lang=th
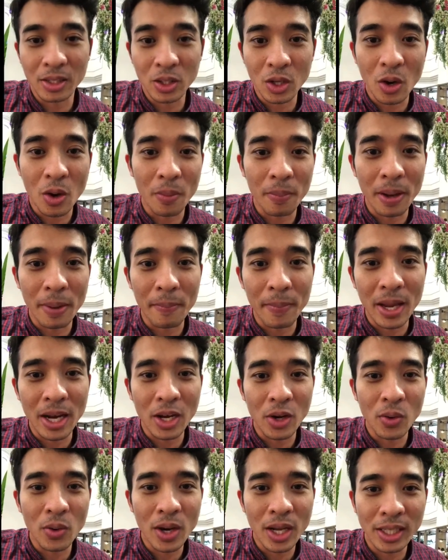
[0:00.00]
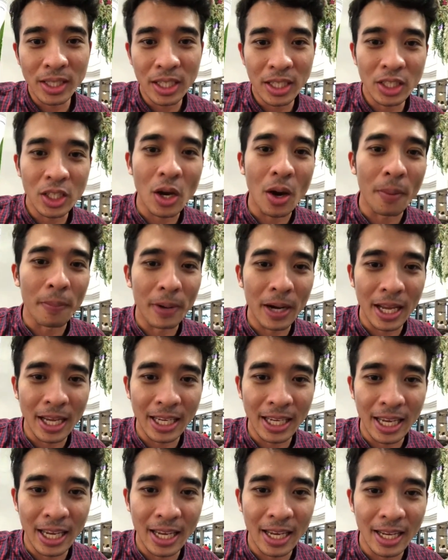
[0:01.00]
จองแบบแมนนวลที่ช็อปอะไร
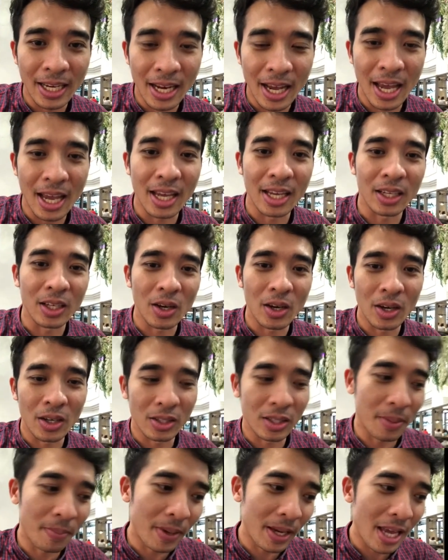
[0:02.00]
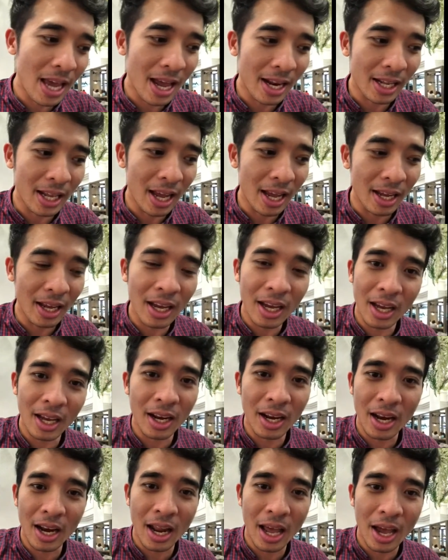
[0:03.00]
เงี้นะฮะก็จะประหยัดทั้งเงิ
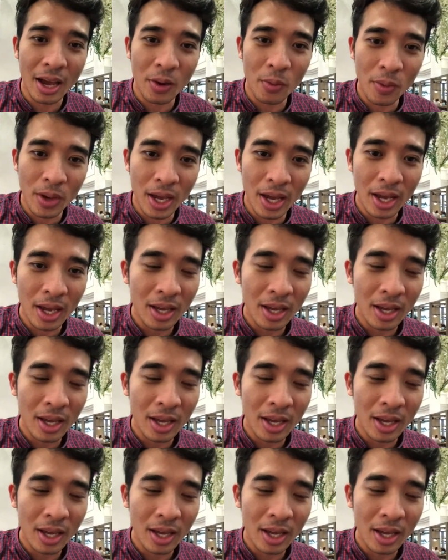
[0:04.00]
นทั้งเว